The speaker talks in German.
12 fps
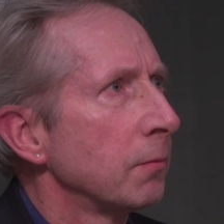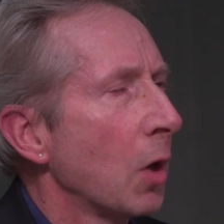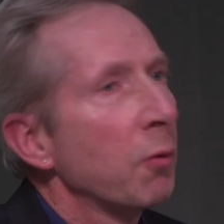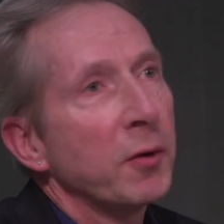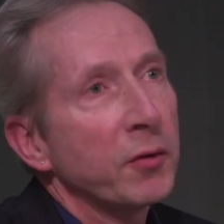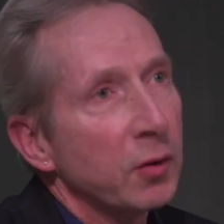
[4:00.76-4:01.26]

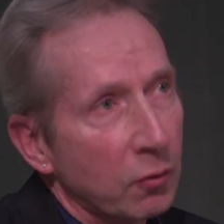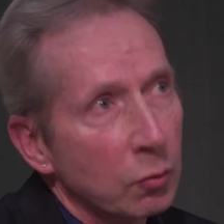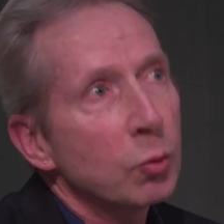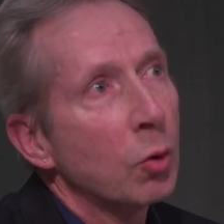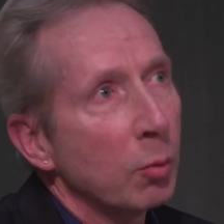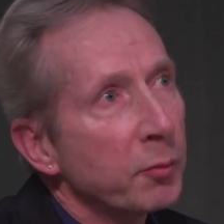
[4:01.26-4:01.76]
auch was die
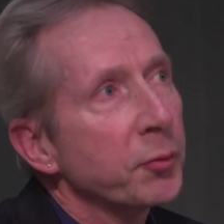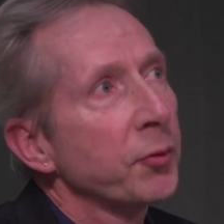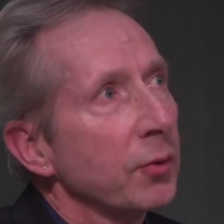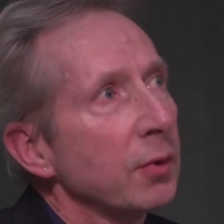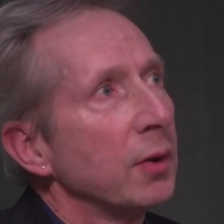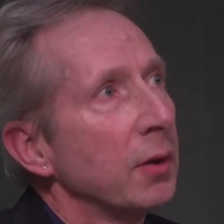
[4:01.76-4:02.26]

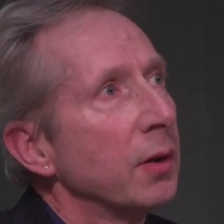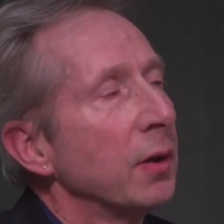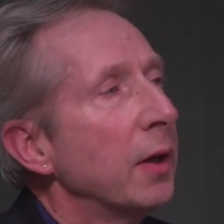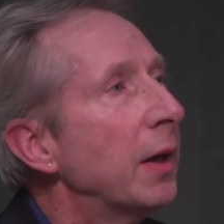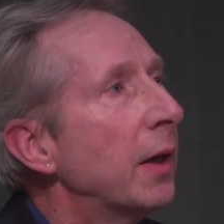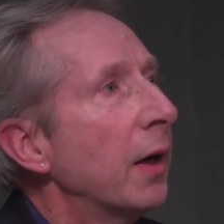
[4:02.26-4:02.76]
Zukunft äh,
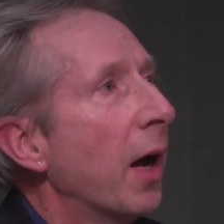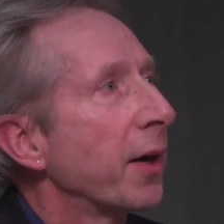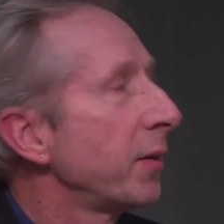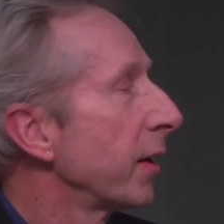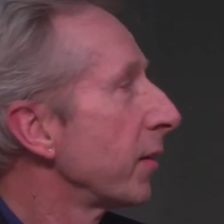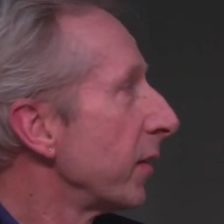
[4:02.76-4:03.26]

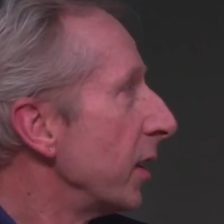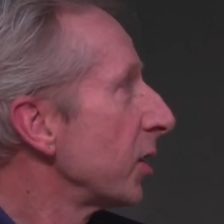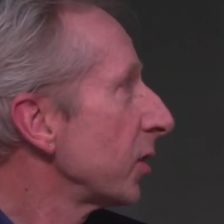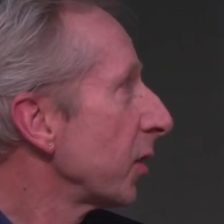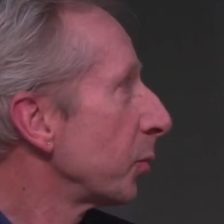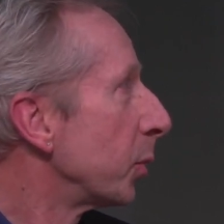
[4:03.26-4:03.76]
eigentlich der
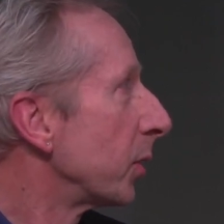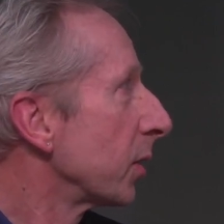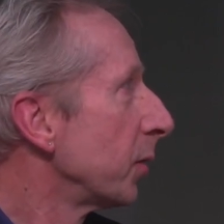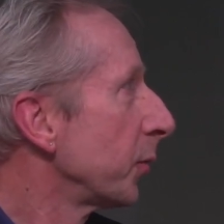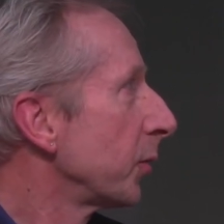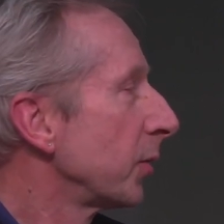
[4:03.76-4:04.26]
Gesellschaft
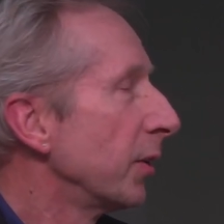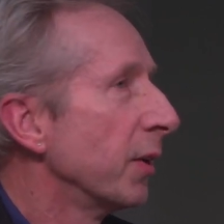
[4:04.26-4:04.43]
betrifft,